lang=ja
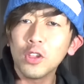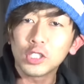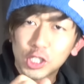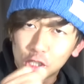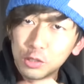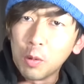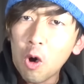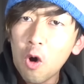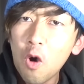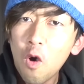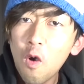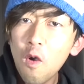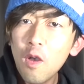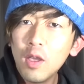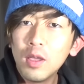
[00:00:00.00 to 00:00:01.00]
のツボ。
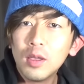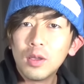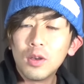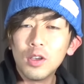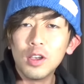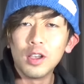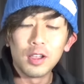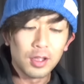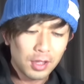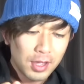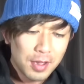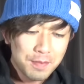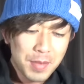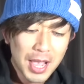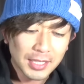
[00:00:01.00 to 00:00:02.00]

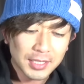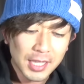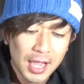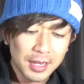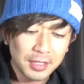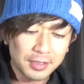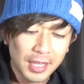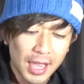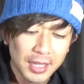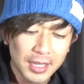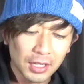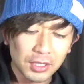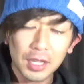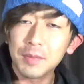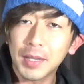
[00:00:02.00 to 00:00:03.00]
まさに大
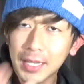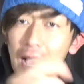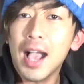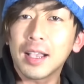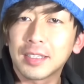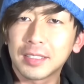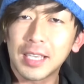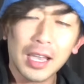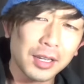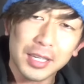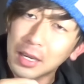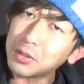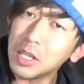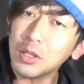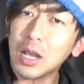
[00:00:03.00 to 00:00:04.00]
逆転。逆
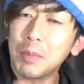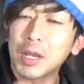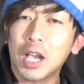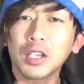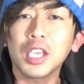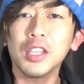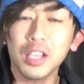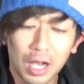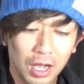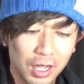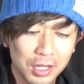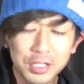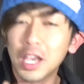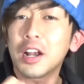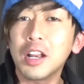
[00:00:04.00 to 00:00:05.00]
転とかあんま関係ねえか。
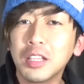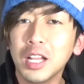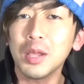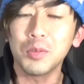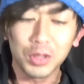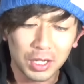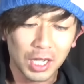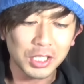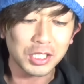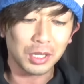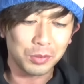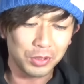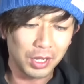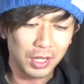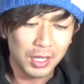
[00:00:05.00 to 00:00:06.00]
やられてないもんなガチだ
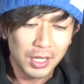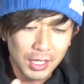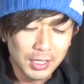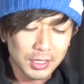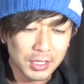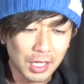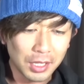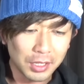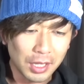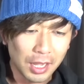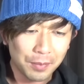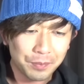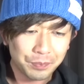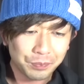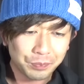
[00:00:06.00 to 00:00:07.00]
もんな。さあなんだ